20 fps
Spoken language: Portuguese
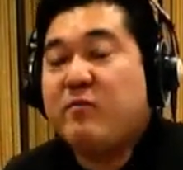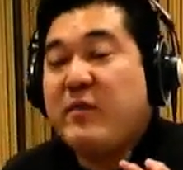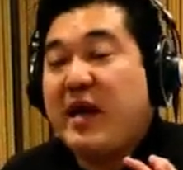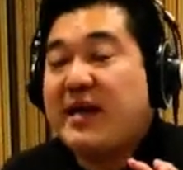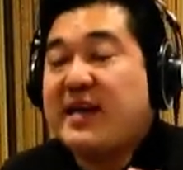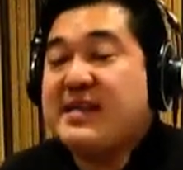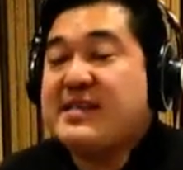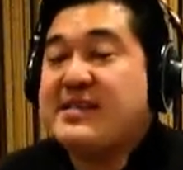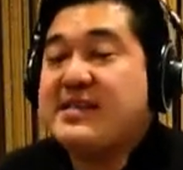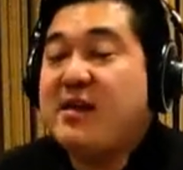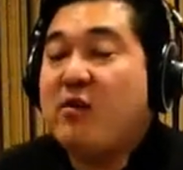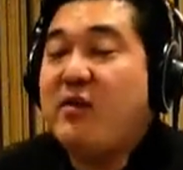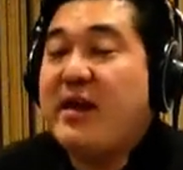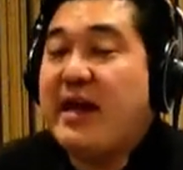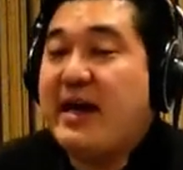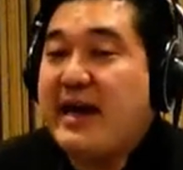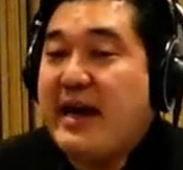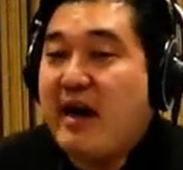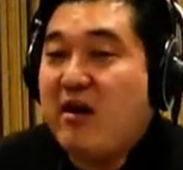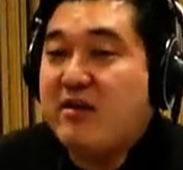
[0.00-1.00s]
questão
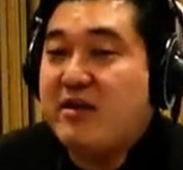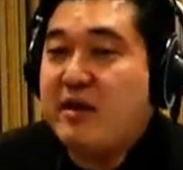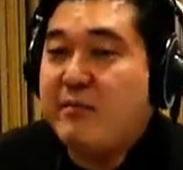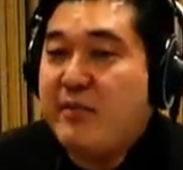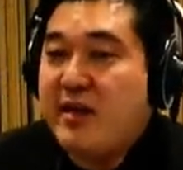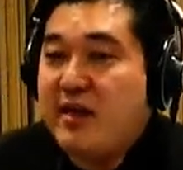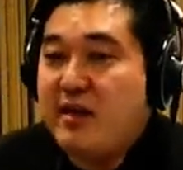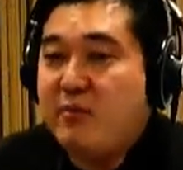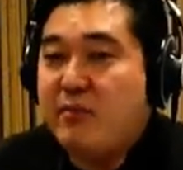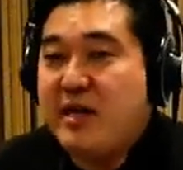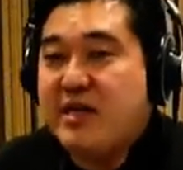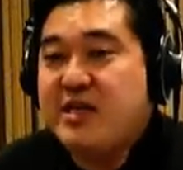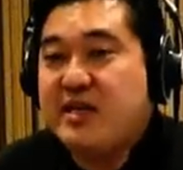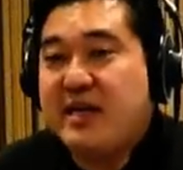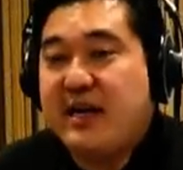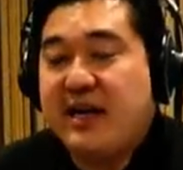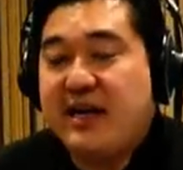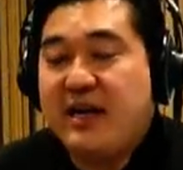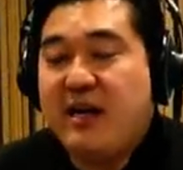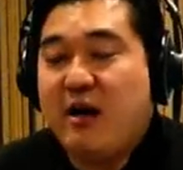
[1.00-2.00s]
legal também, uma dica
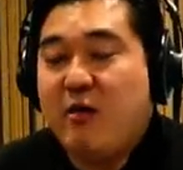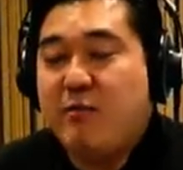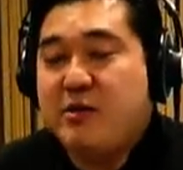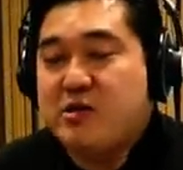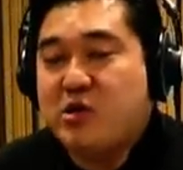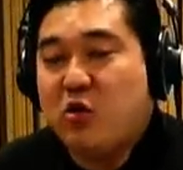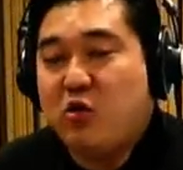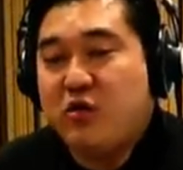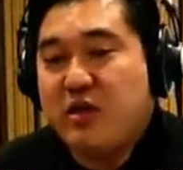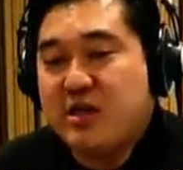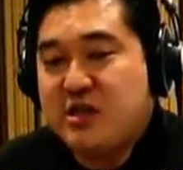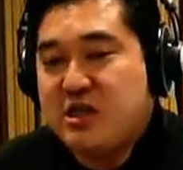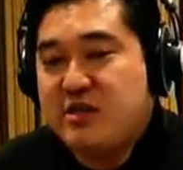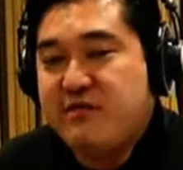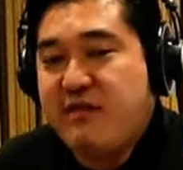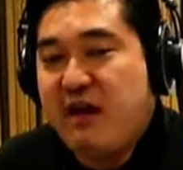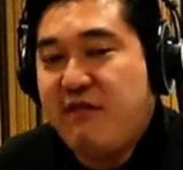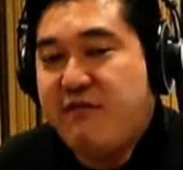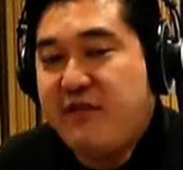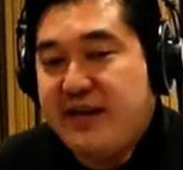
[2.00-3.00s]
legal, pessoal, quando a gente
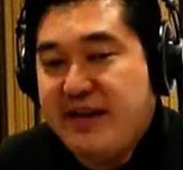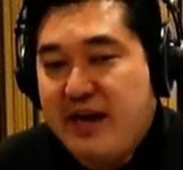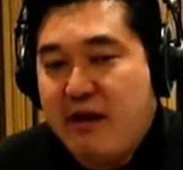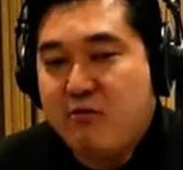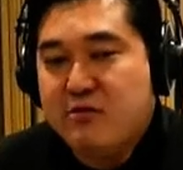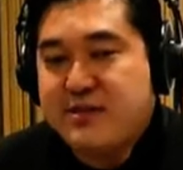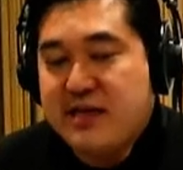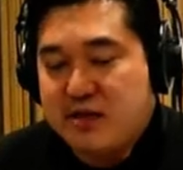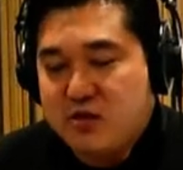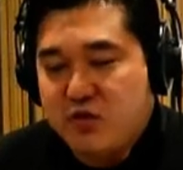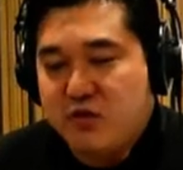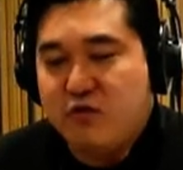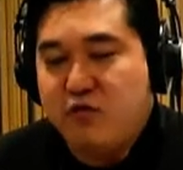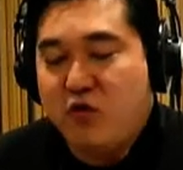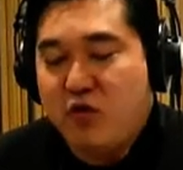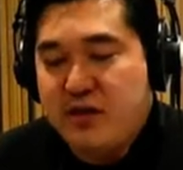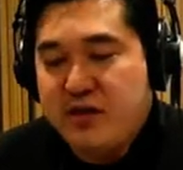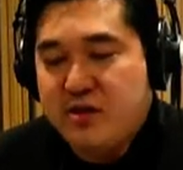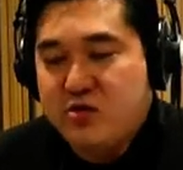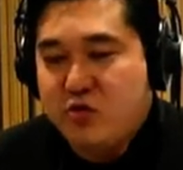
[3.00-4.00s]
vai afinar o
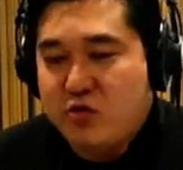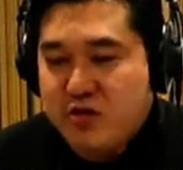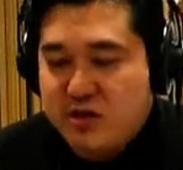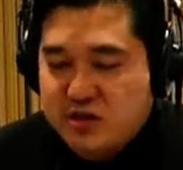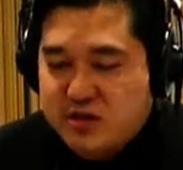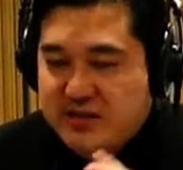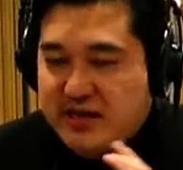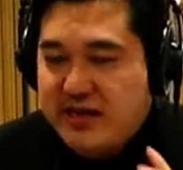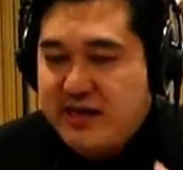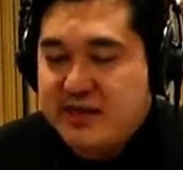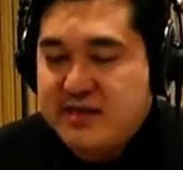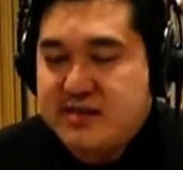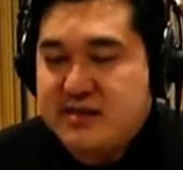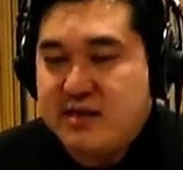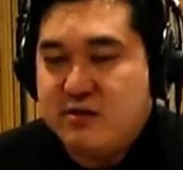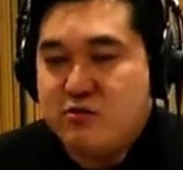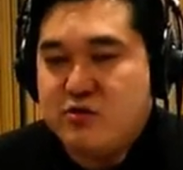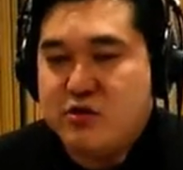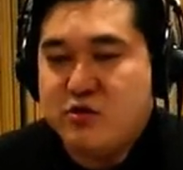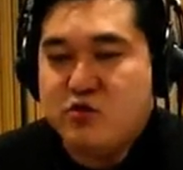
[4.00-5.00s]
saxofone, isso quando a gente está
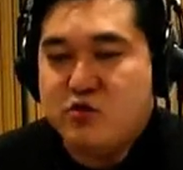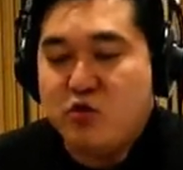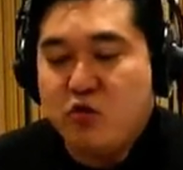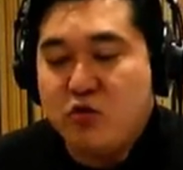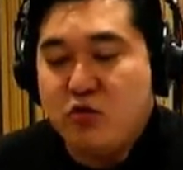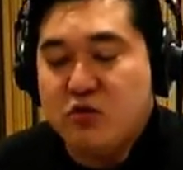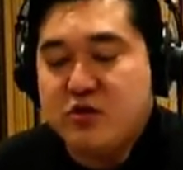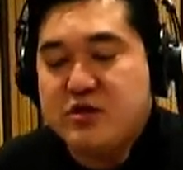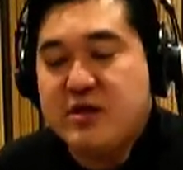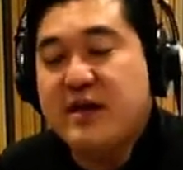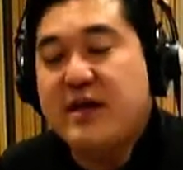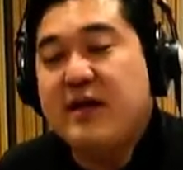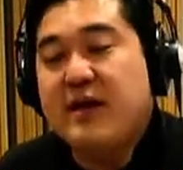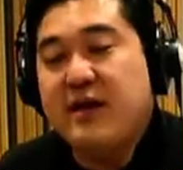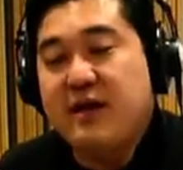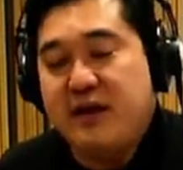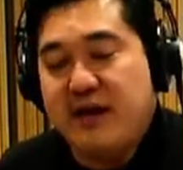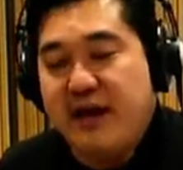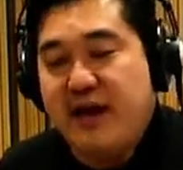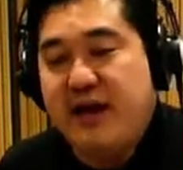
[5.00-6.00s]
iniciando os estudos,
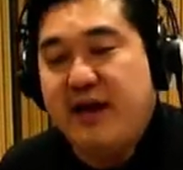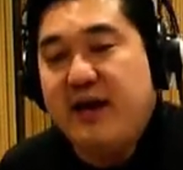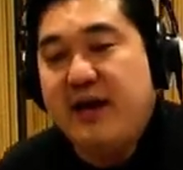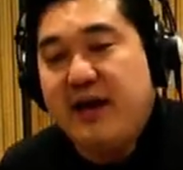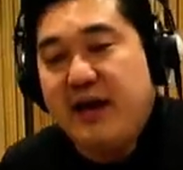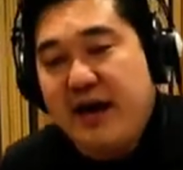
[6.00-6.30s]
né?